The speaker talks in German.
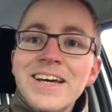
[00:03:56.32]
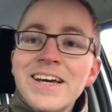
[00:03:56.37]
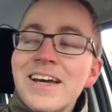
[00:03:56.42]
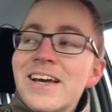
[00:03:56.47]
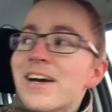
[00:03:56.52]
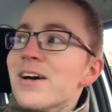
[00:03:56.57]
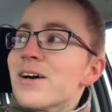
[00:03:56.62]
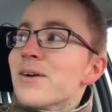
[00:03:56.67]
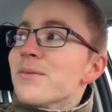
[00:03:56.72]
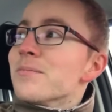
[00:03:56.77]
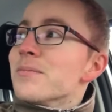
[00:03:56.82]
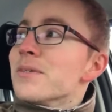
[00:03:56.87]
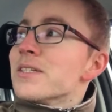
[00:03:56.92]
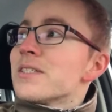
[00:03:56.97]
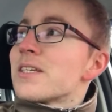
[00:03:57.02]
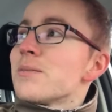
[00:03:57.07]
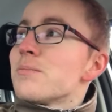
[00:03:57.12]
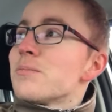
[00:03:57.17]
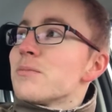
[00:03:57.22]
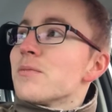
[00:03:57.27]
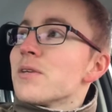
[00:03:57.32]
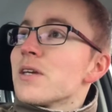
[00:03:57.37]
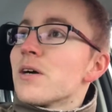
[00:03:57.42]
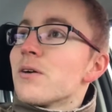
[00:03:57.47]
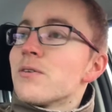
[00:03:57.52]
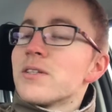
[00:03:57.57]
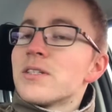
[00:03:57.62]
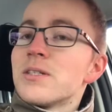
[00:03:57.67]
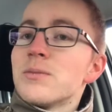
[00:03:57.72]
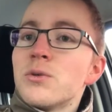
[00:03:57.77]
Ähm, es gibt nämlich
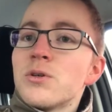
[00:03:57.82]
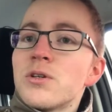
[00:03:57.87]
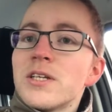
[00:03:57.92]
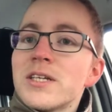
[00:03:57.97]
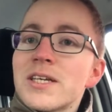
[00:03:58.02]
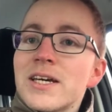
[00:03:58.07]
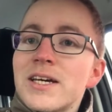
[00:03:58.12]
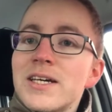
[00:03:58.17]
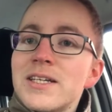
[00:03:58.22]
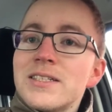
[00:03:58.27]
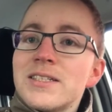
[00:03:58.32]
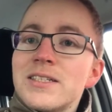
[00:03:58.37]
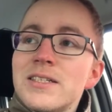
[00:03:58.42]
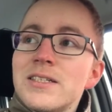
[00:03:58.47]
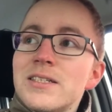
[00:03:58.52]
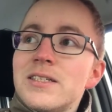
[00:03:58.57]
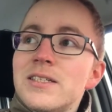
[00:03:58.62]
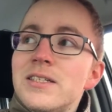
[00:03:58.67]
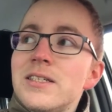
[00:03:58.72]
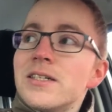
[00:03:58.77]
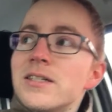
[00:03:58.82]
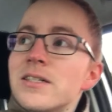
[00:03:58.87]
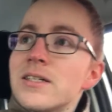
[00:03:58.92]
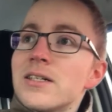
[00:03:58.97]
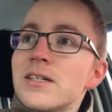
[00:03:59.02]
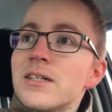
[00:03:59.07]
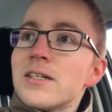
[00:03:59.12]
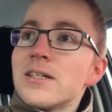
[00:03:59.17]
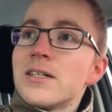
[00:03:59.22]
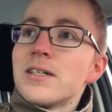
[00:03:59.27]
auch noch die Möglichkeit, hier
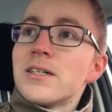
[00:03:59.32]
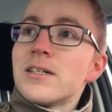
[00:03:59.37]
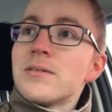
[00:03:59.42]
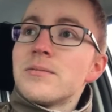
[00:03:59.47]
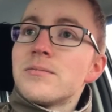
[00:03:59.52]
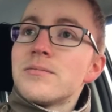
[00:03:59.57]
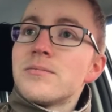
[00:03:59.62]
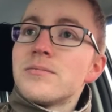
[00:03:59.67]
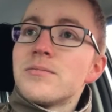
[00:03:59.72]
ähm,